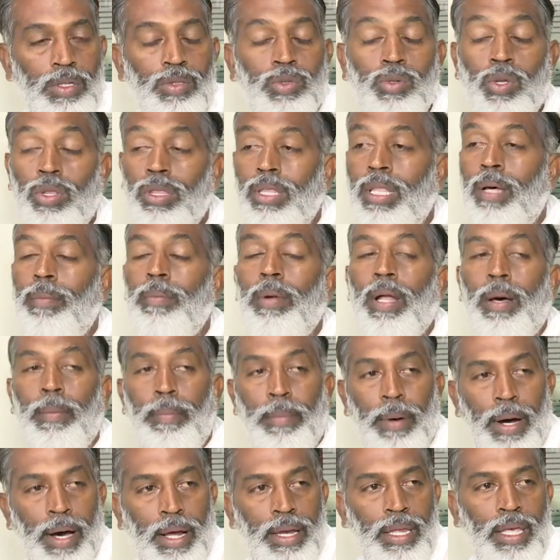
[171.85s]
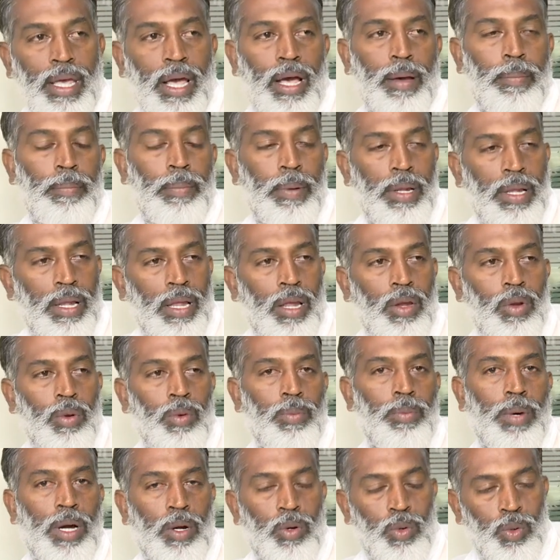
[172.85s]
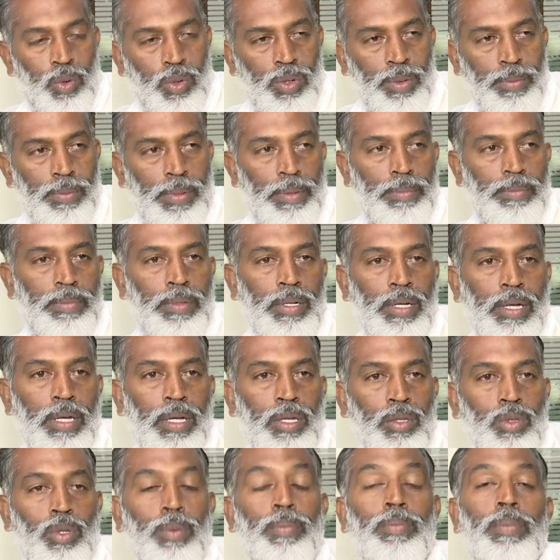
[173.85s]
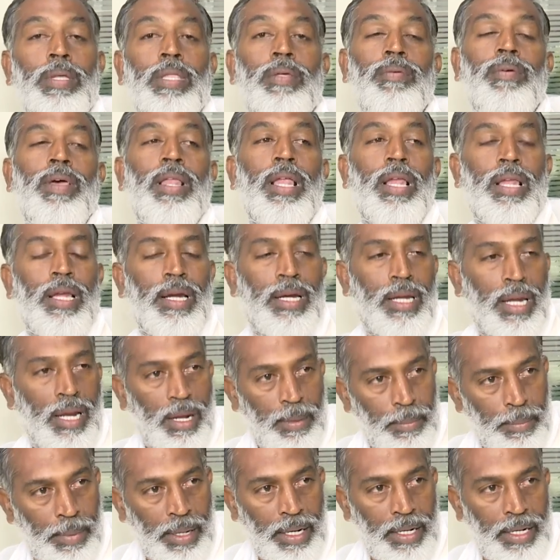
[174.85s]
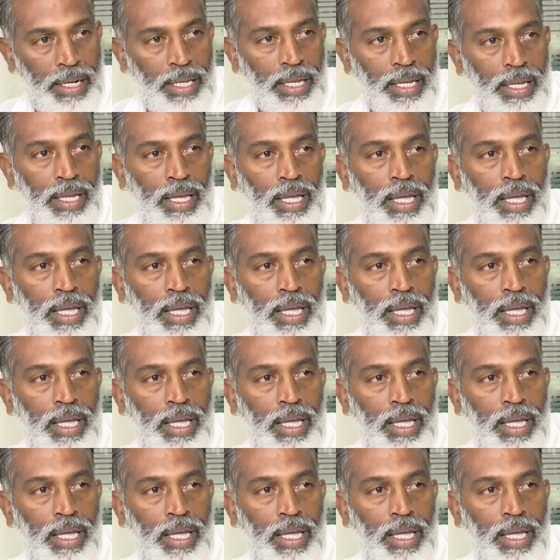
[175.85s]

సొంతం నా భార్య పిల్లలు మా కుటుంబం తొమ్మిది వేల లీటర్ల అంబలిని